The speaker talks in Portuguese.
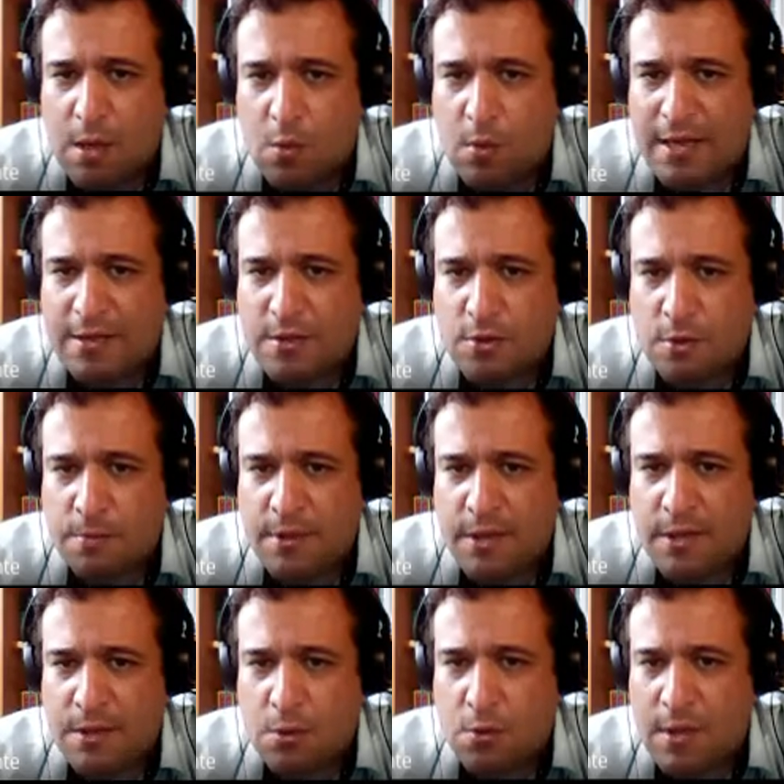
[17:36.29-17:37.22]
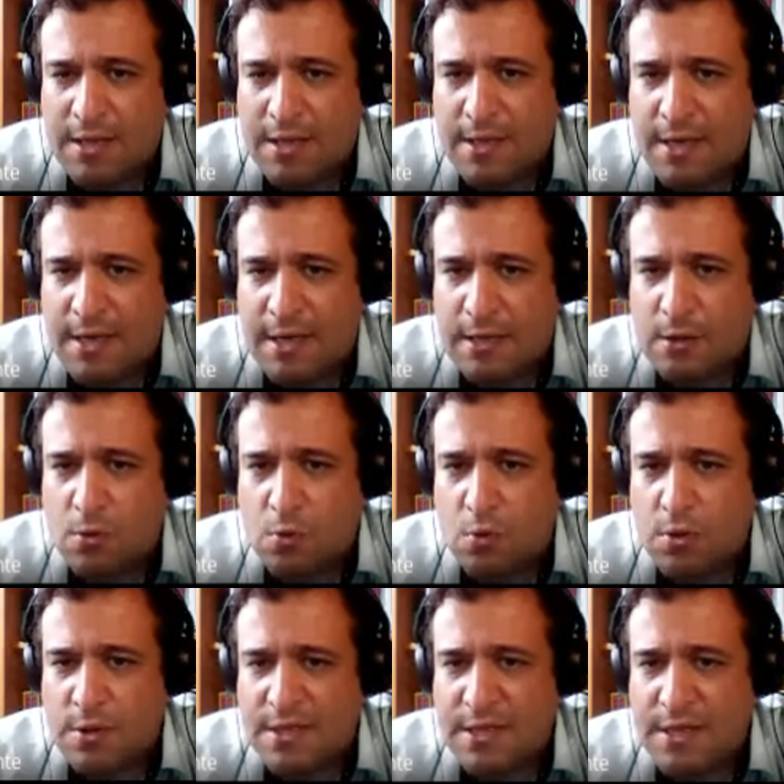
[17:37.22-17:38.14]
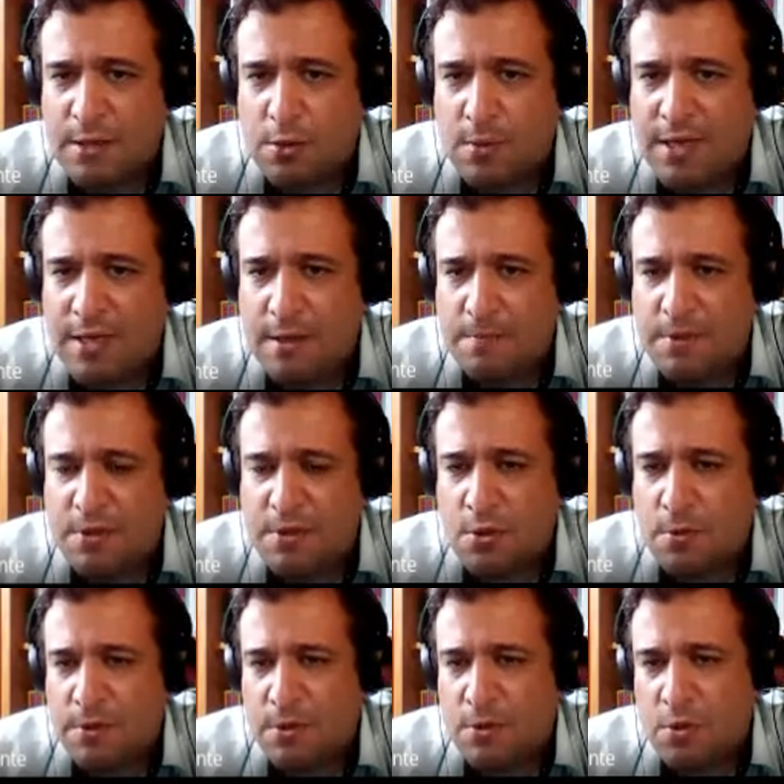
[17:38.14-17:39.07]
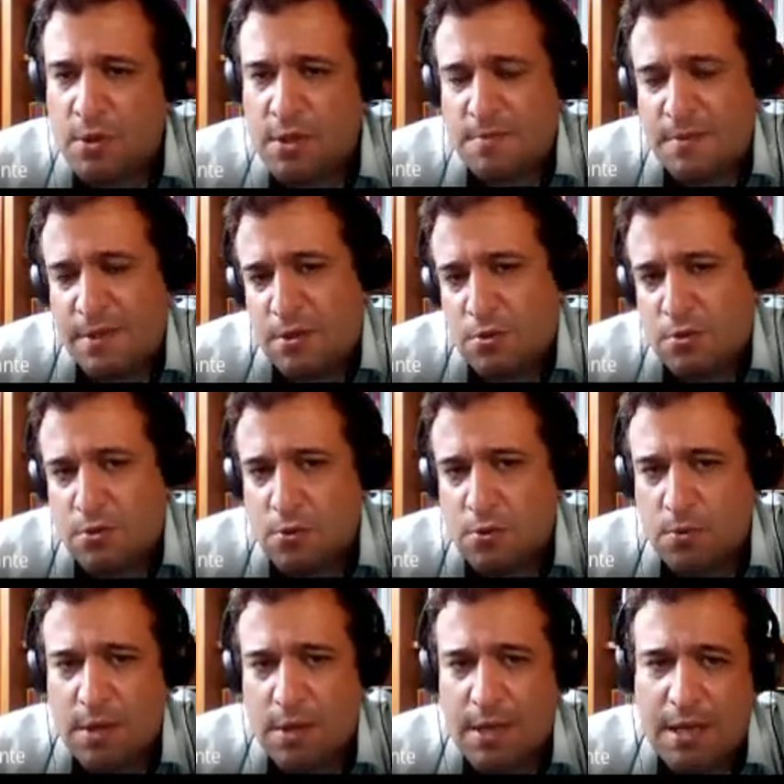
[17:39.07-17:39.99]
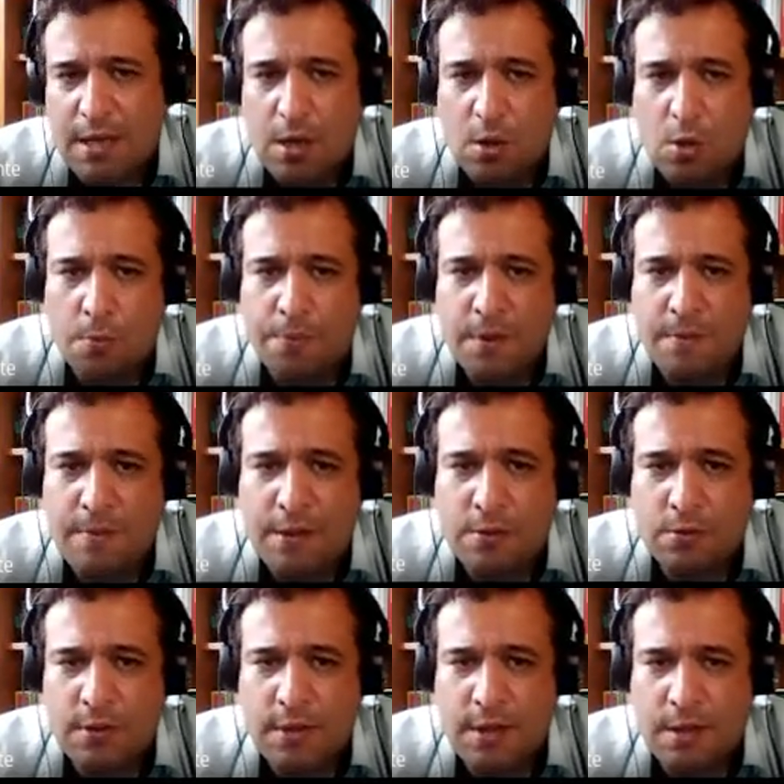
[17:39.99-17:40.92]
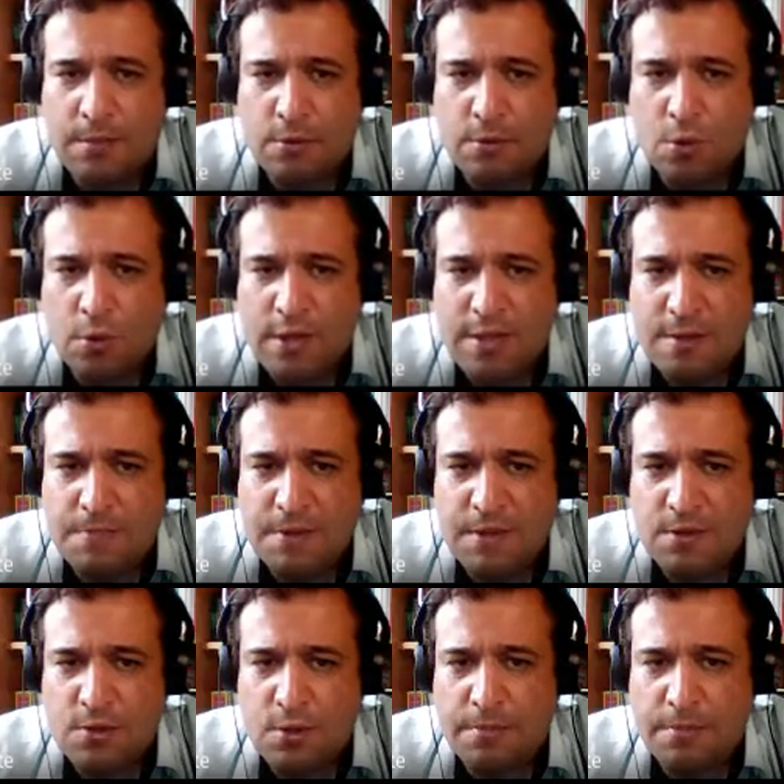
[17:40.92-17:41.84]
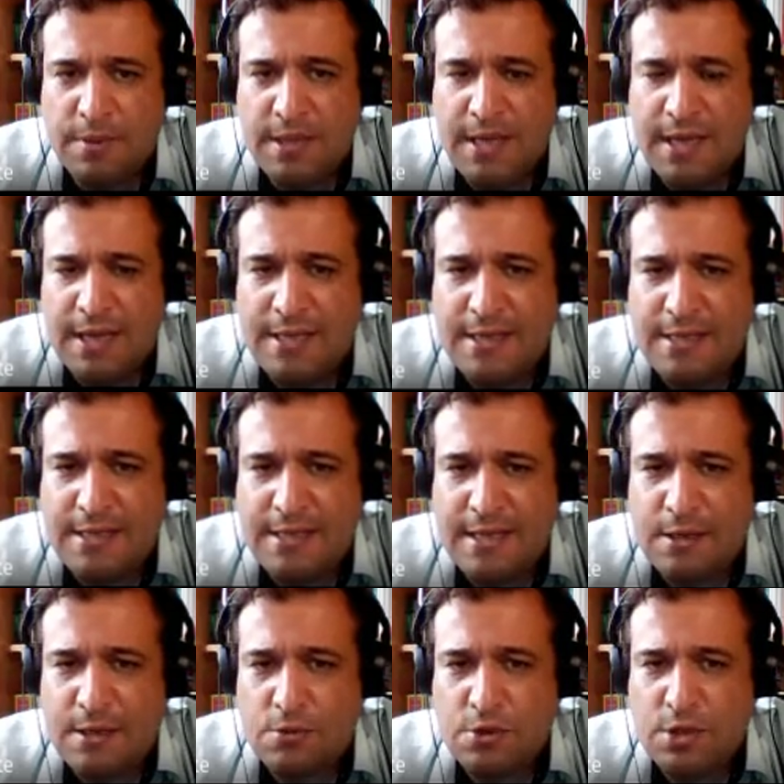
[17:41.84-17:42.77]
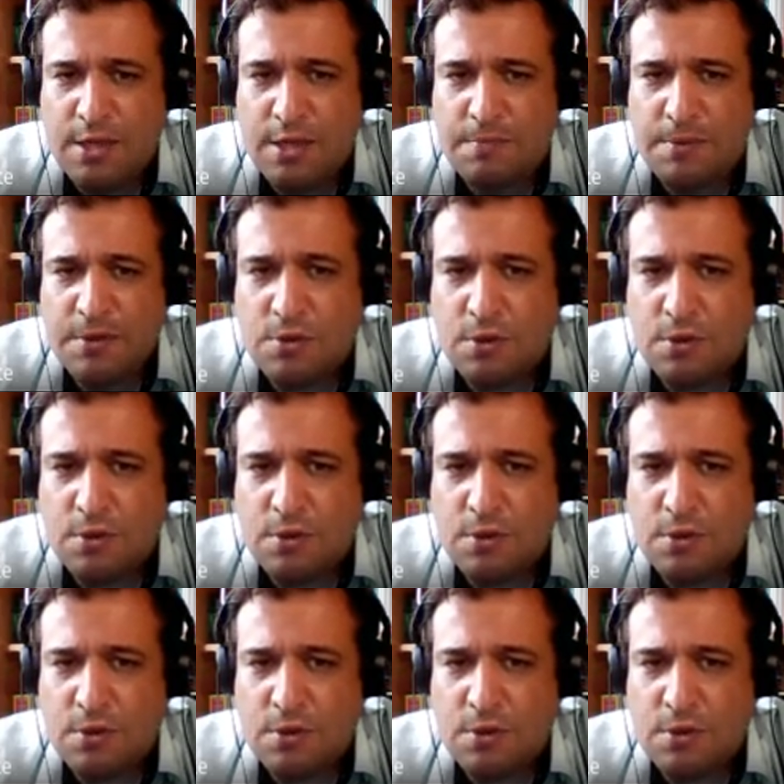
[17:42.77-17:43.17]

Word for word: 4 sobre n ao quadrado, cosseno nπ sobre 2 menos 1. O primeiro termo, 2π sobre n, seno de nπ